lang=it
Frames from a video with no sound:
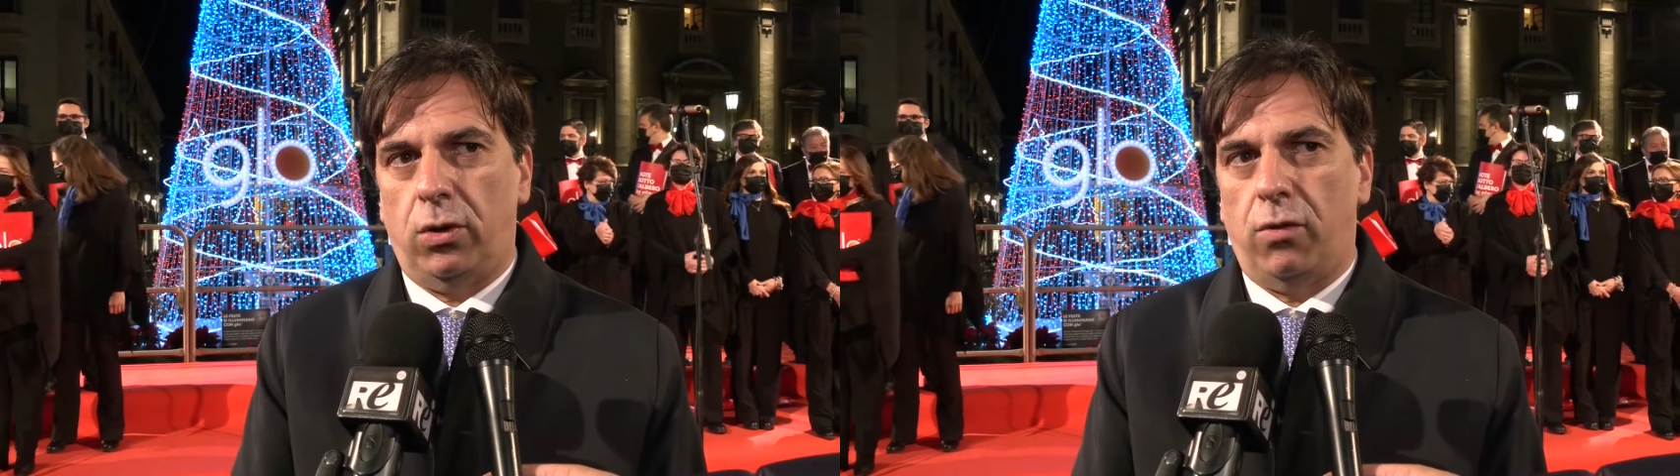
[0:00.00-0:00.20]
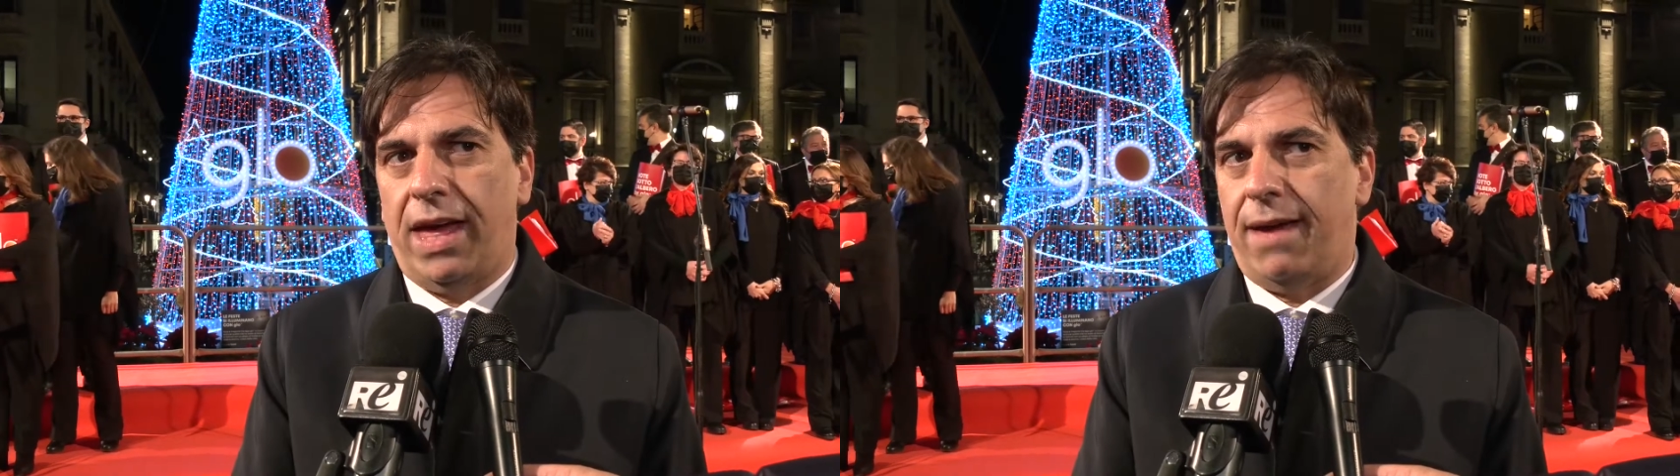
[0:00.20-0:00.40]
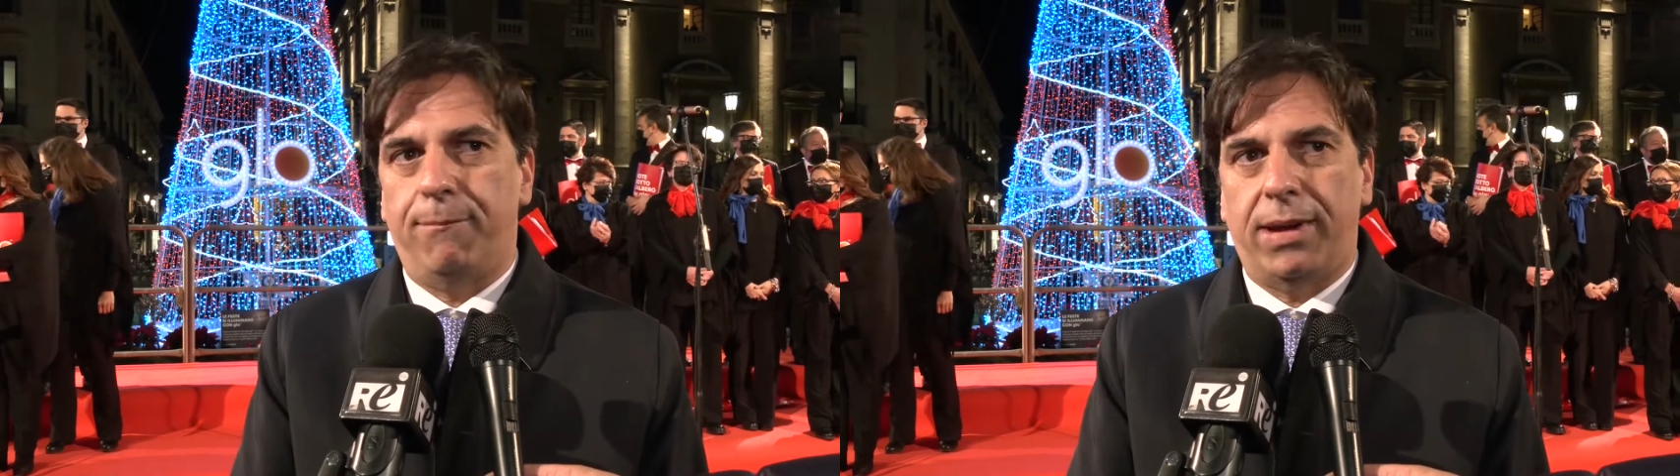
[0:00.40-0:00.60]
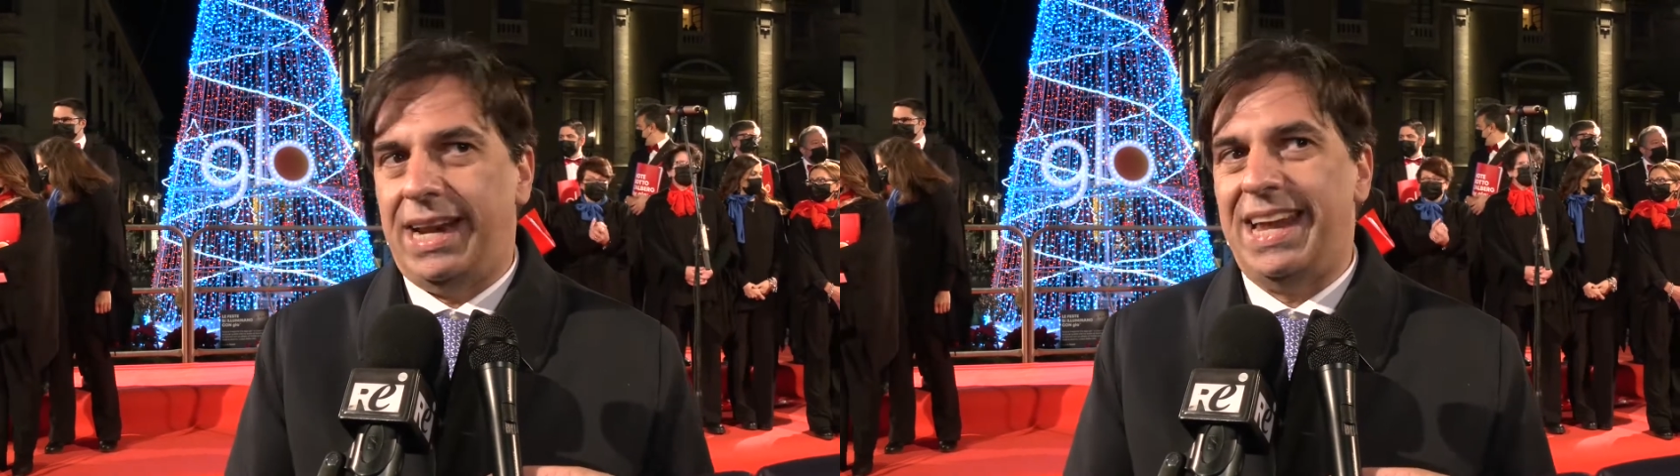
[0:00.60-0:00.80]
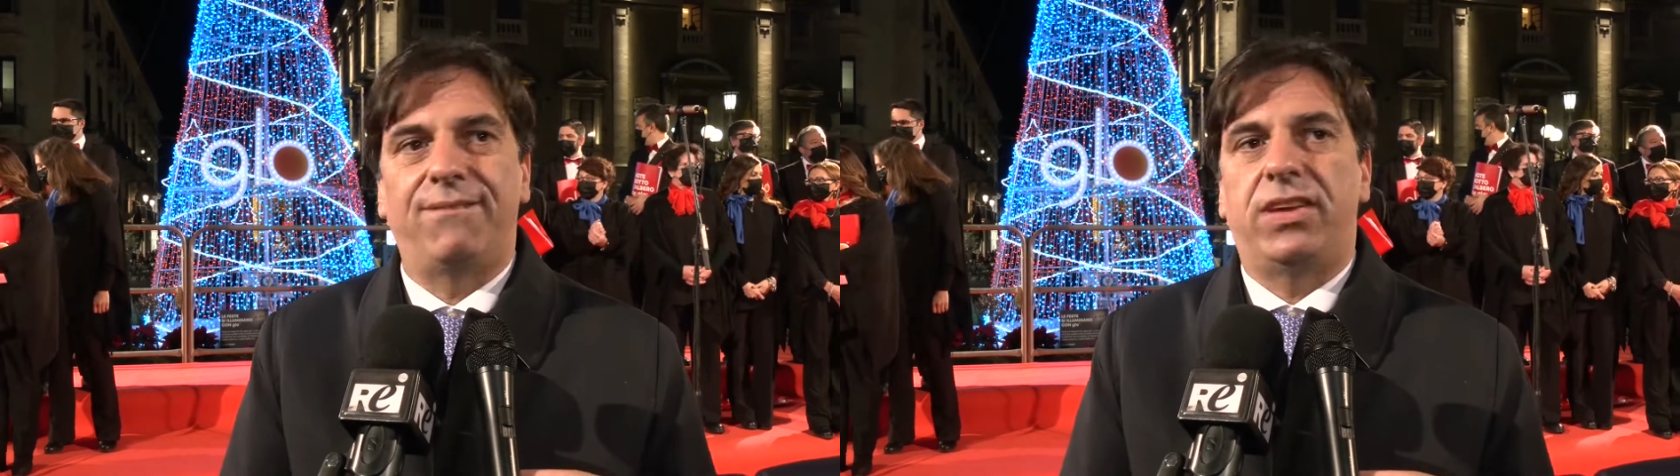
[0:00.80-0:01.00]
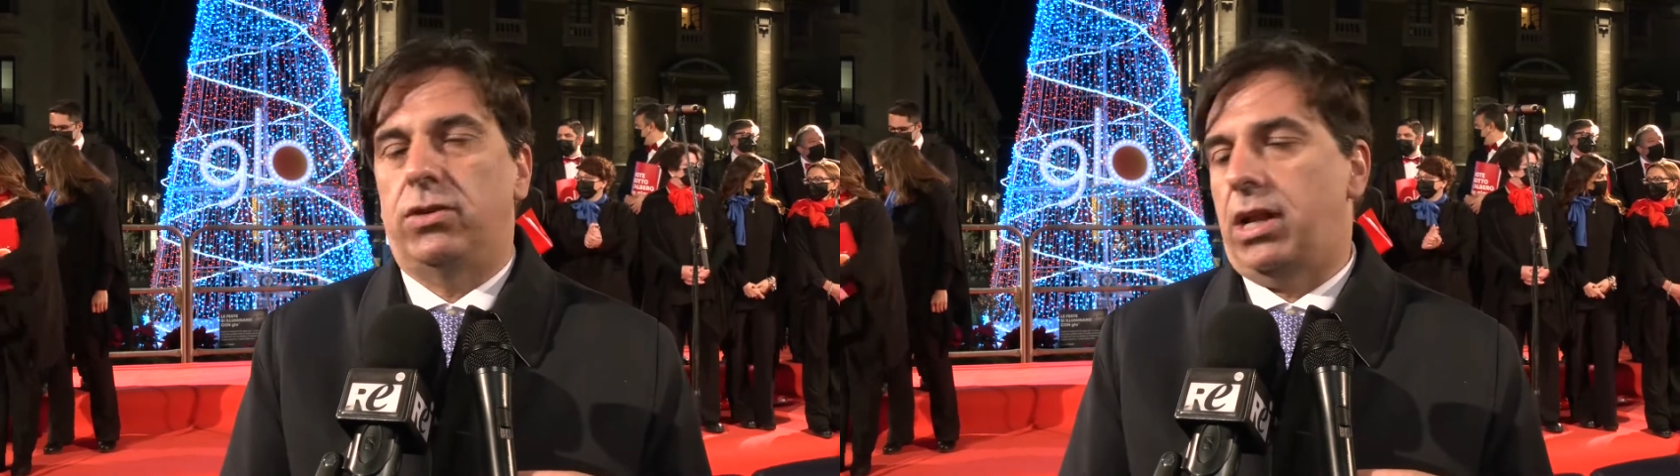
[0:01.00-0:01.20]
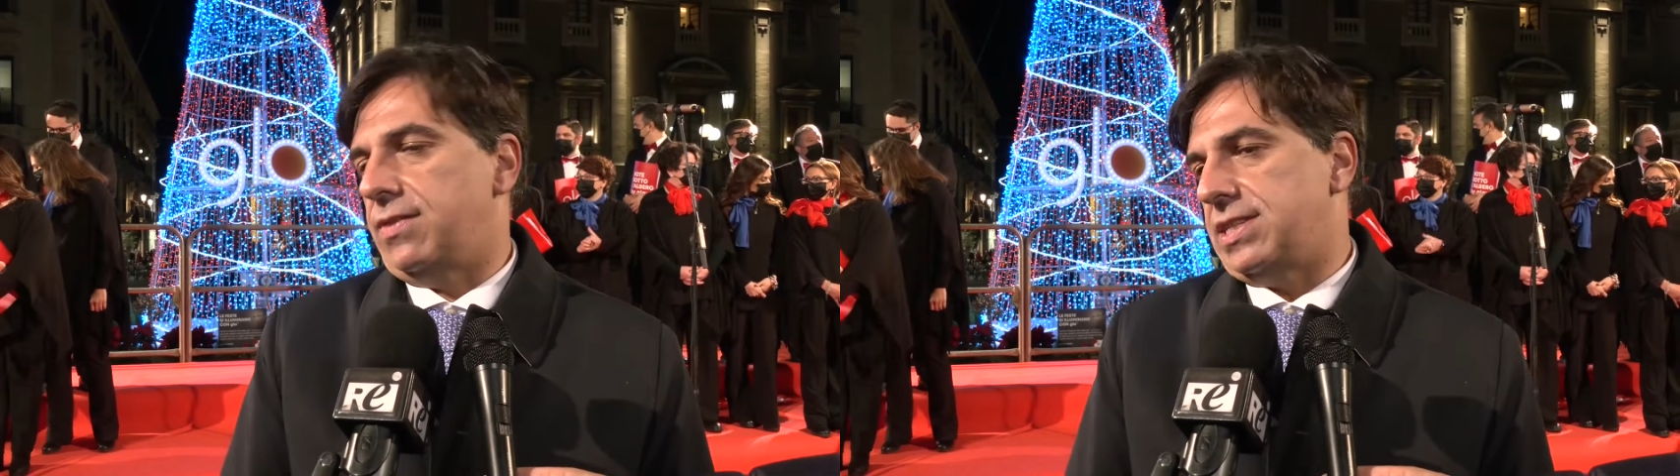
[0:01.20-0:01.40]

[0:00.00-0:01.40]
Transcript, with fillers: novembre l'avvio delle